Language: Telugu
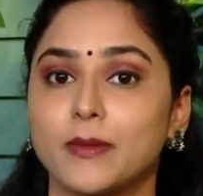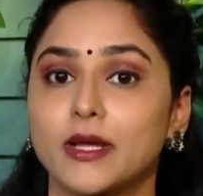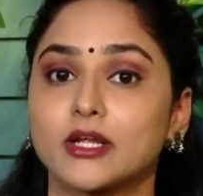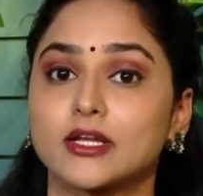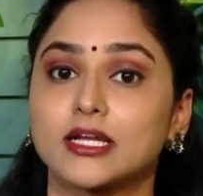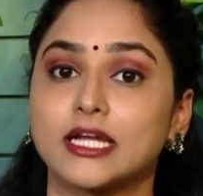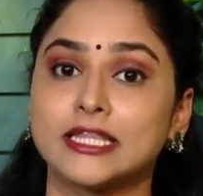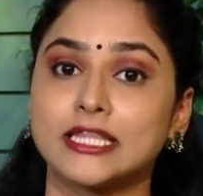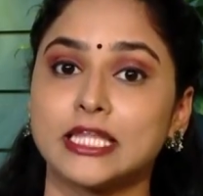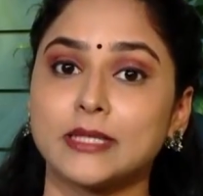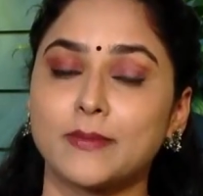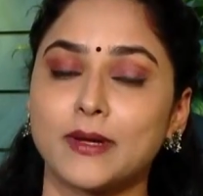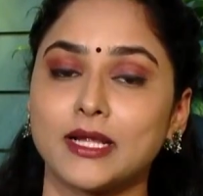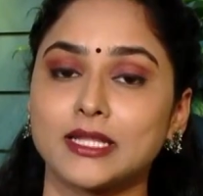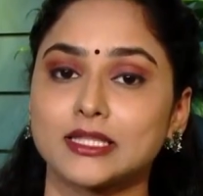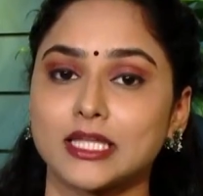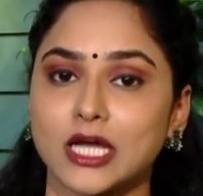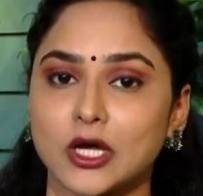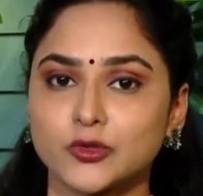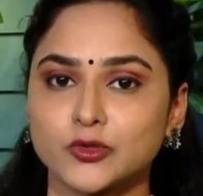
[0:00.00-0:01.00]
మనం కల్తీ
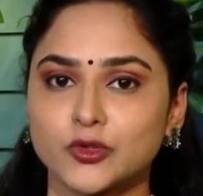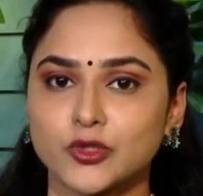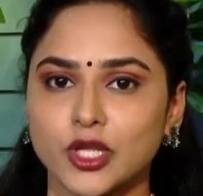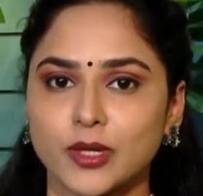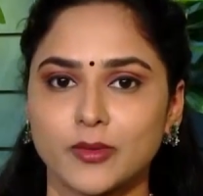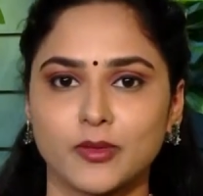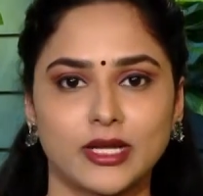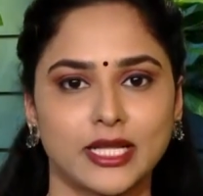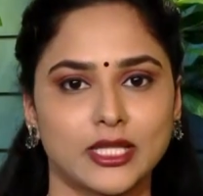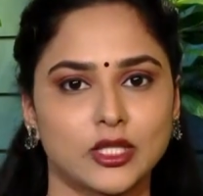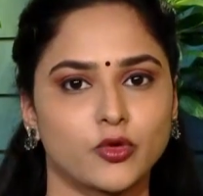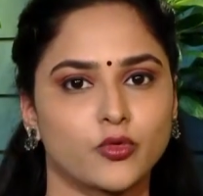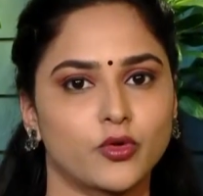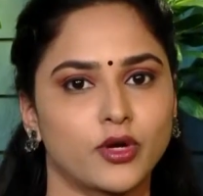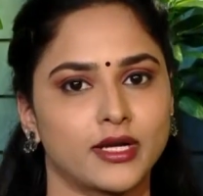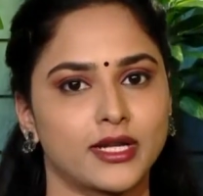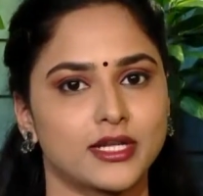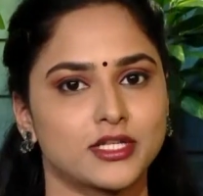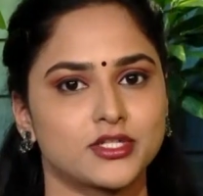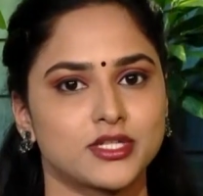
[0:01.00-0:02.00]
పాలు తాగుతున్నామో లేదో
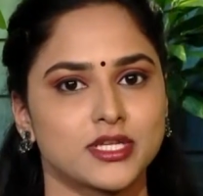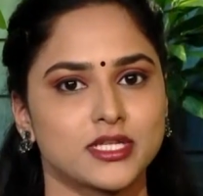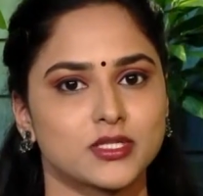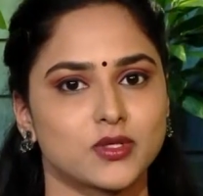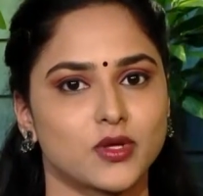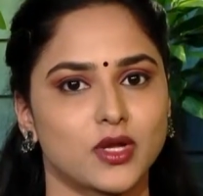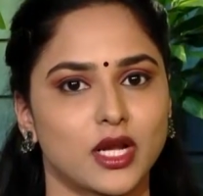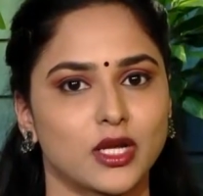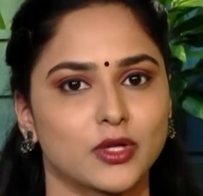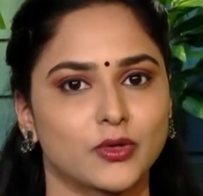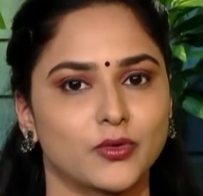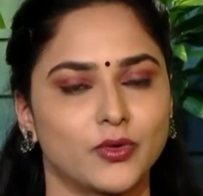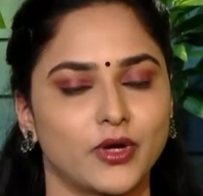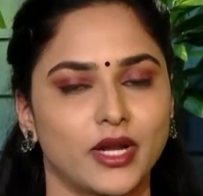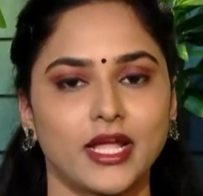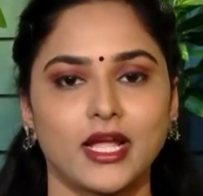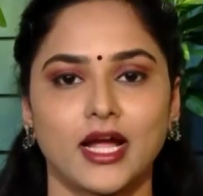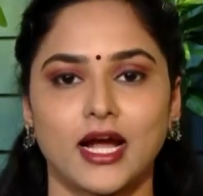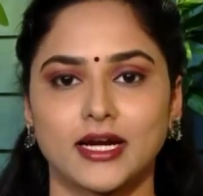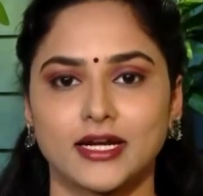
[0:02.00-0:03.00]
కూడా టెస్ట్
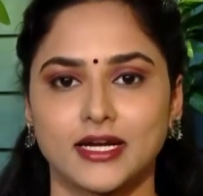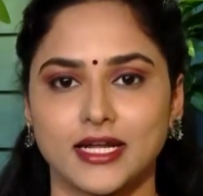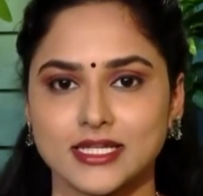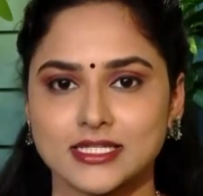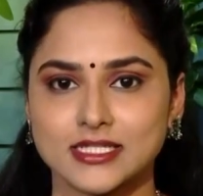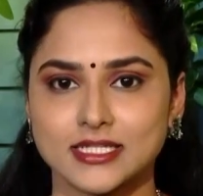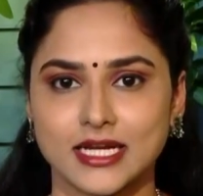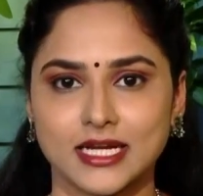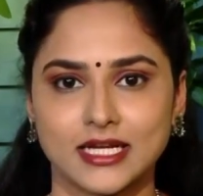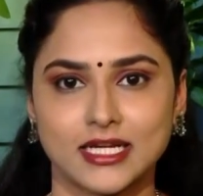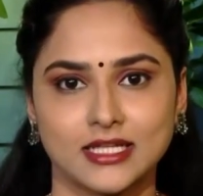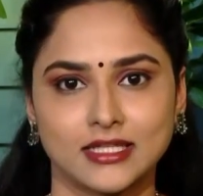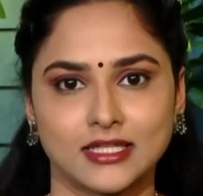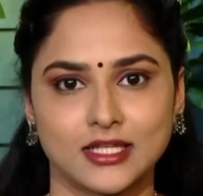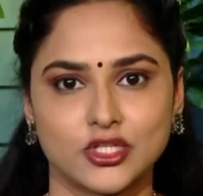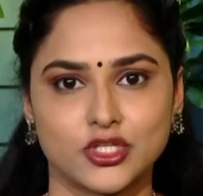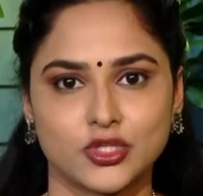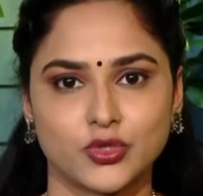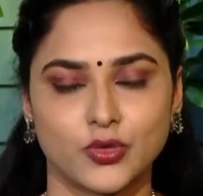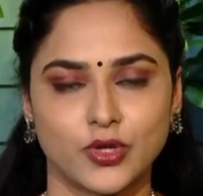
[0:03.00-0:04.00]
చేసుకోవాలనుకుంటే ఆ టెస్ట్ కిట్ని
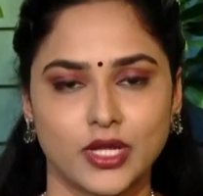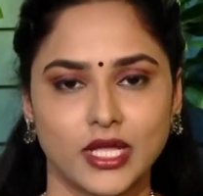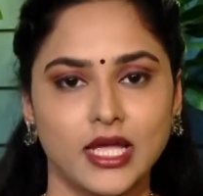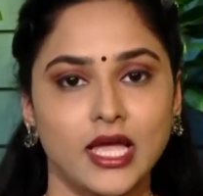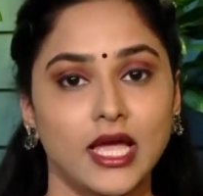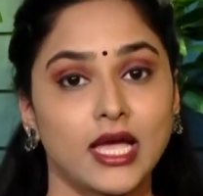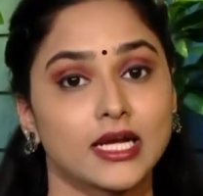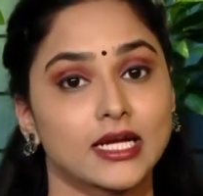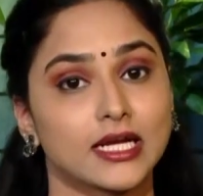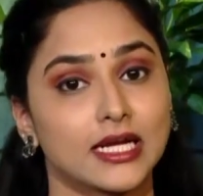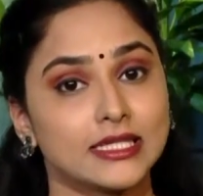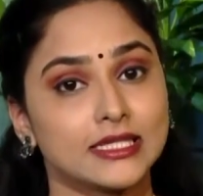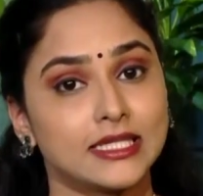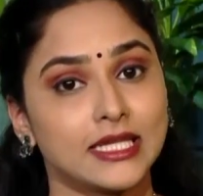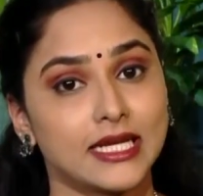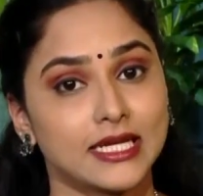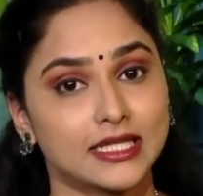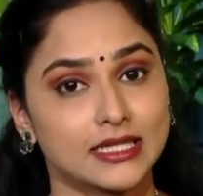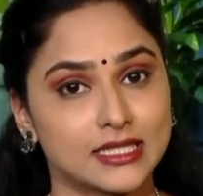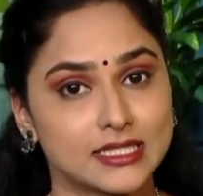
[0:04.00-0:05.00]
తెచ్చుకుని
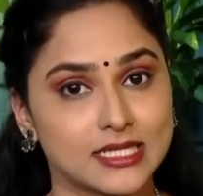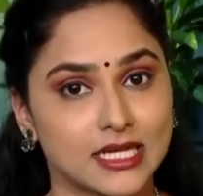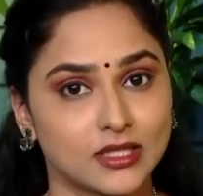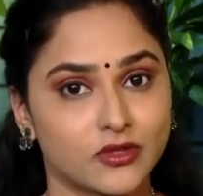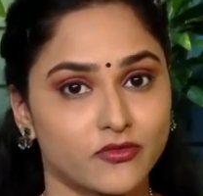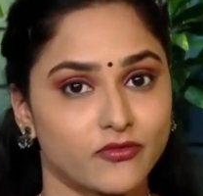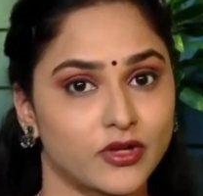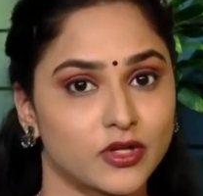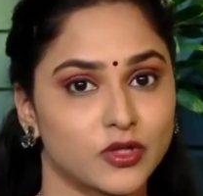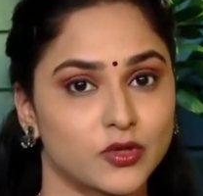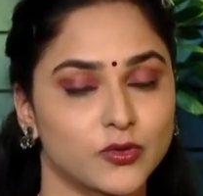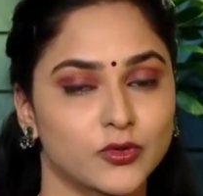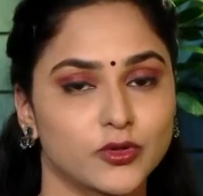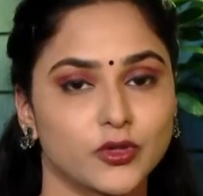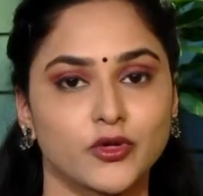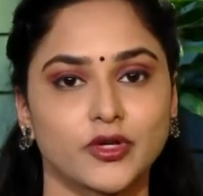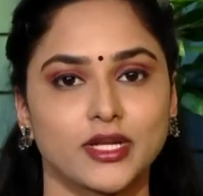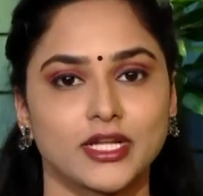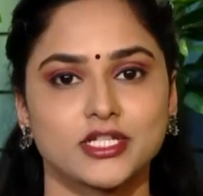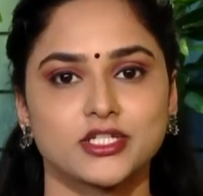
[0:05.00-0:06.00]
కల్తీ ఎంత శాతం వరకు
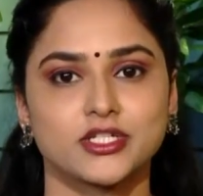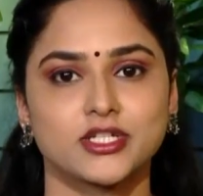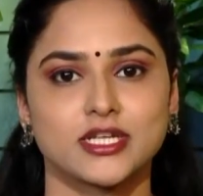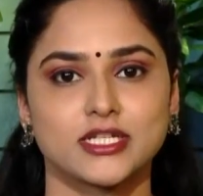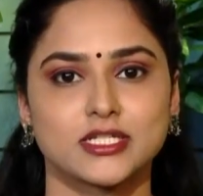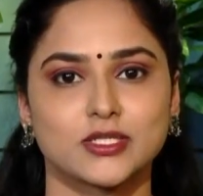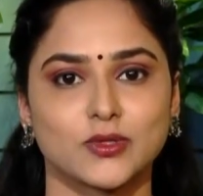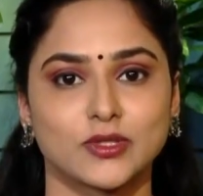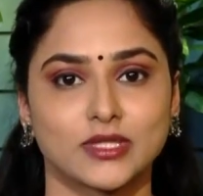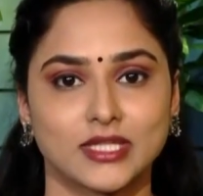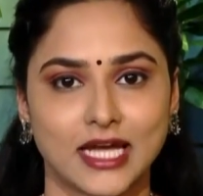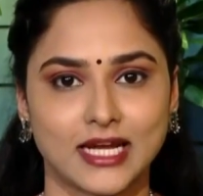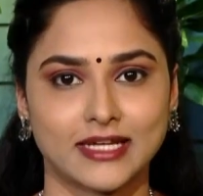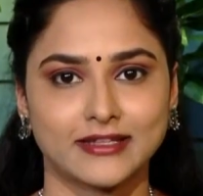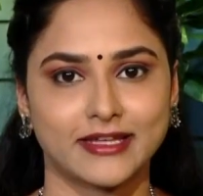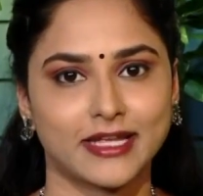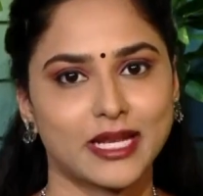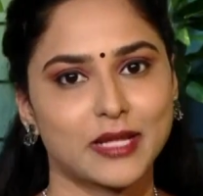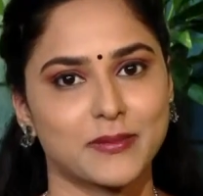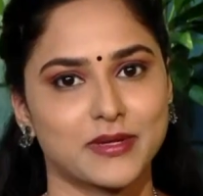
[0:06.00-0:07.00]
ఉందో టెస్ట్ చేసుకుని
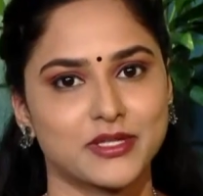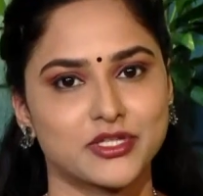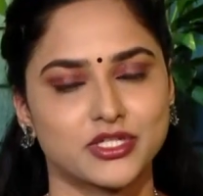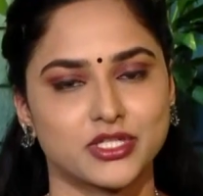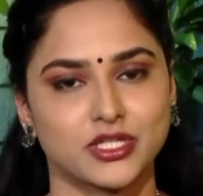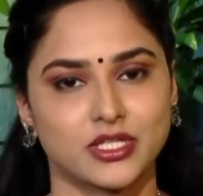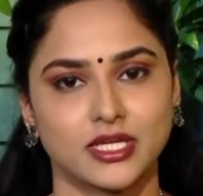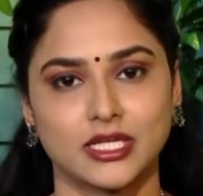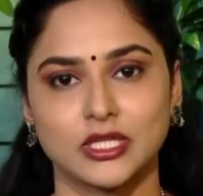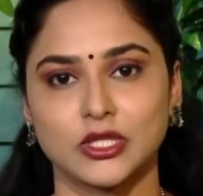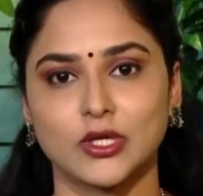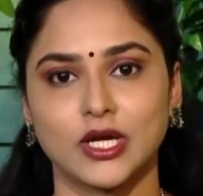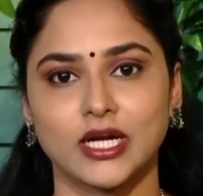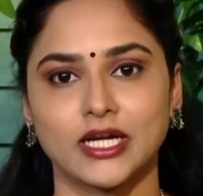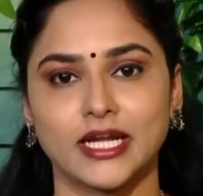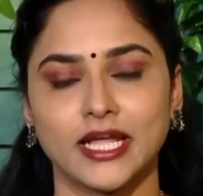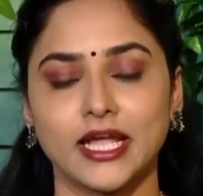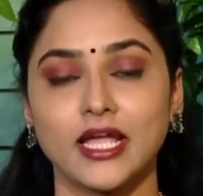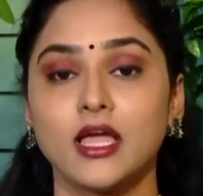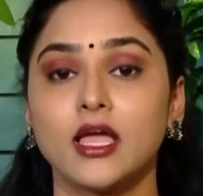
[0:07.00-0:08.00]
తాగితేనే మంచిది
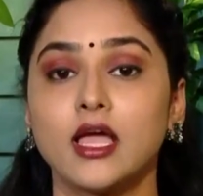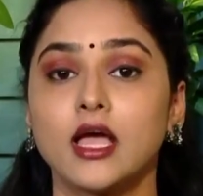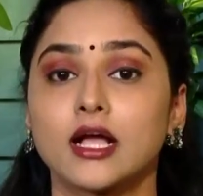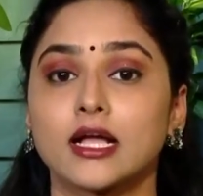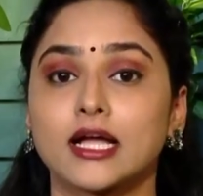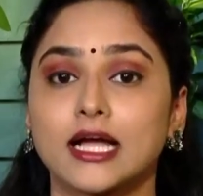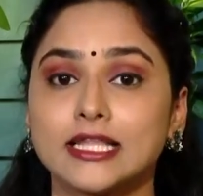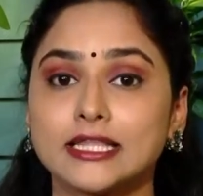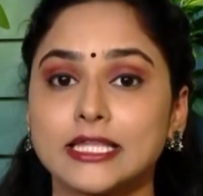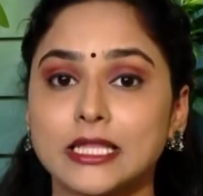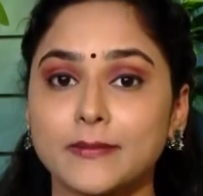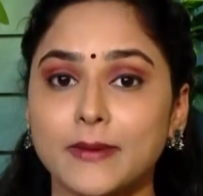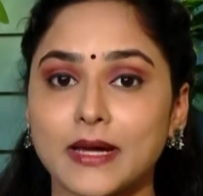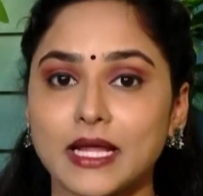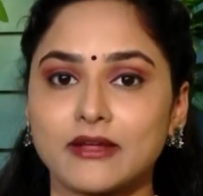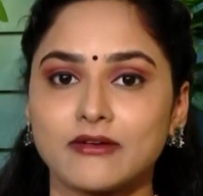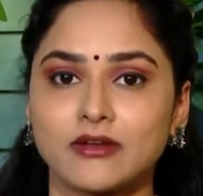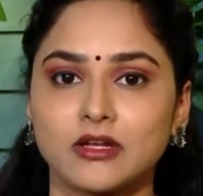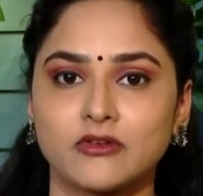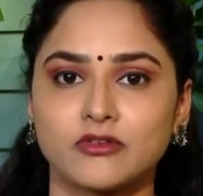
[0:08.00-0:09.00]
ఎందుకంటే కల్తీ
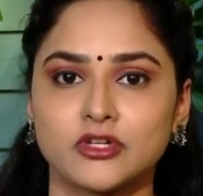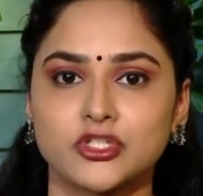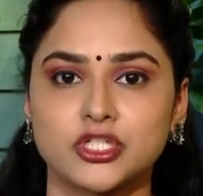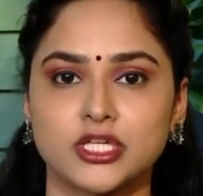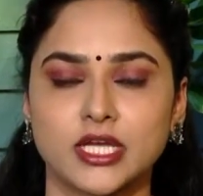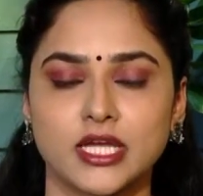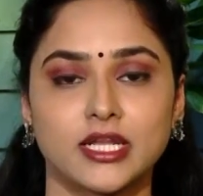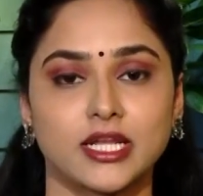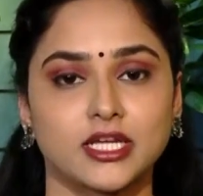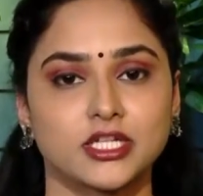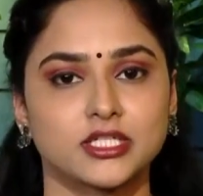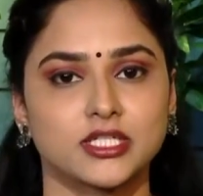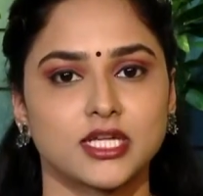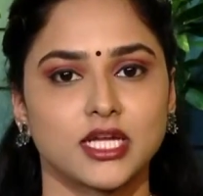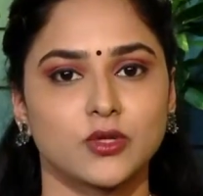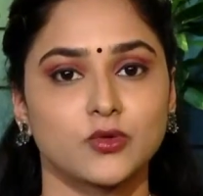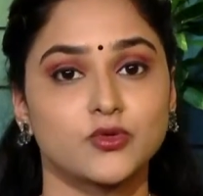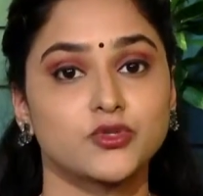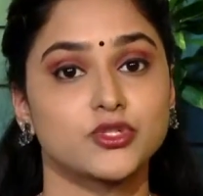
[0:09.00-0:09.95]
పాల వల్ల వచ్చే నష్టాలు